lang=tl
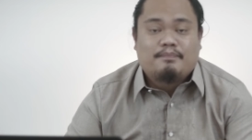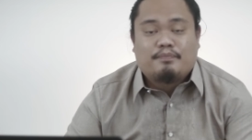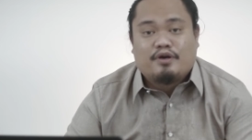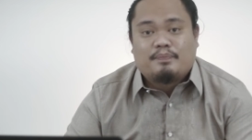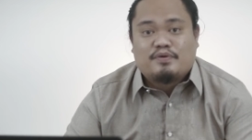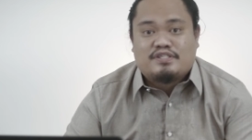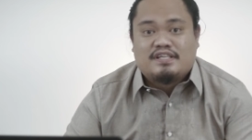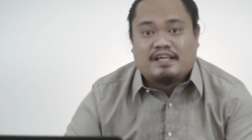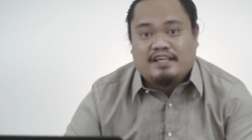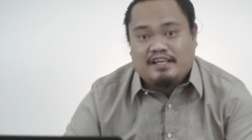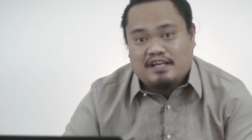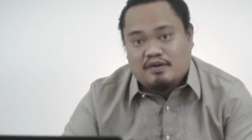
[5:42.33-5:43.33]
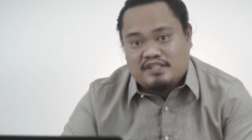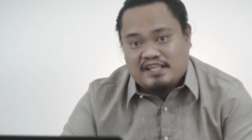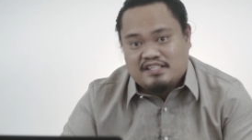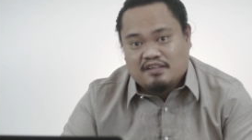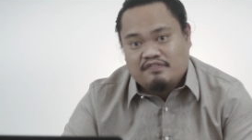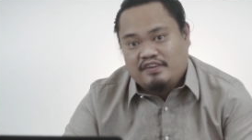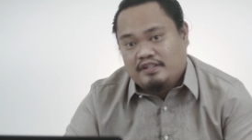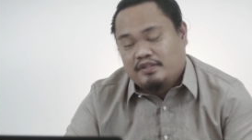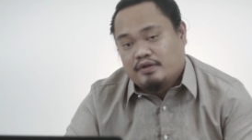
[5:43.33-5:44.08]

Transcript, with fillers: Ang purpose ng ilaw sa isang